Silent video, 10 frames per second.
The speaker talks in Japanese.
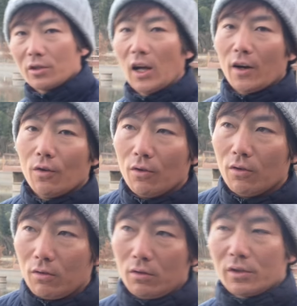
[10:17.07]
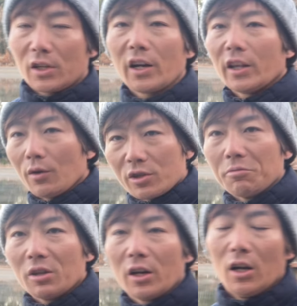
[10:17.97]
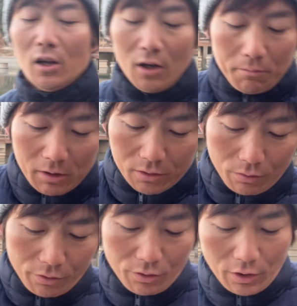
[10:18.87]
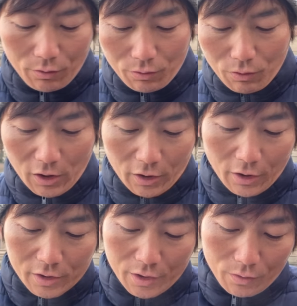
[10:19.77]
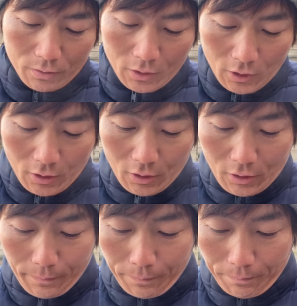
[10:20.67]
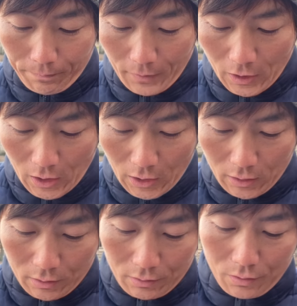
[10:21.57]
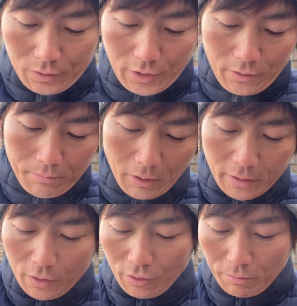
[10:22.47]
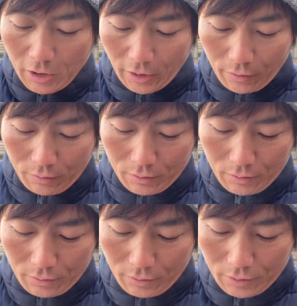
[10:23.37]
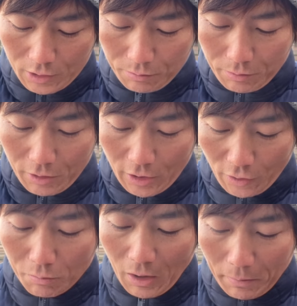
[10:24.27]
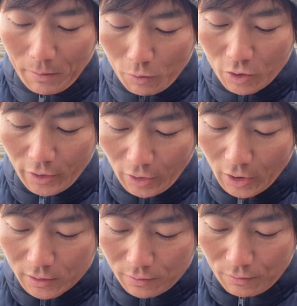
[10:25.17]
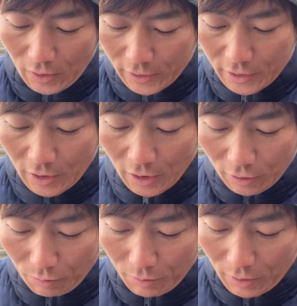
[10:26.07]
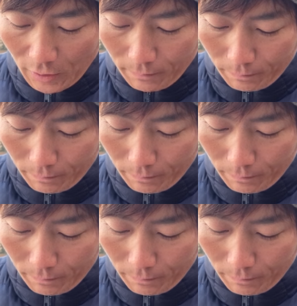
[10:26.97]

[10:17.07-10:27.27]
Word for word: てあのさらに倒してみたいな、まあ、そういうあの動画だったんですけどうんなんかそうですねまあいろいろ見たけど全部見たけどまあまあ僕が言ってるやつの感じだなと思って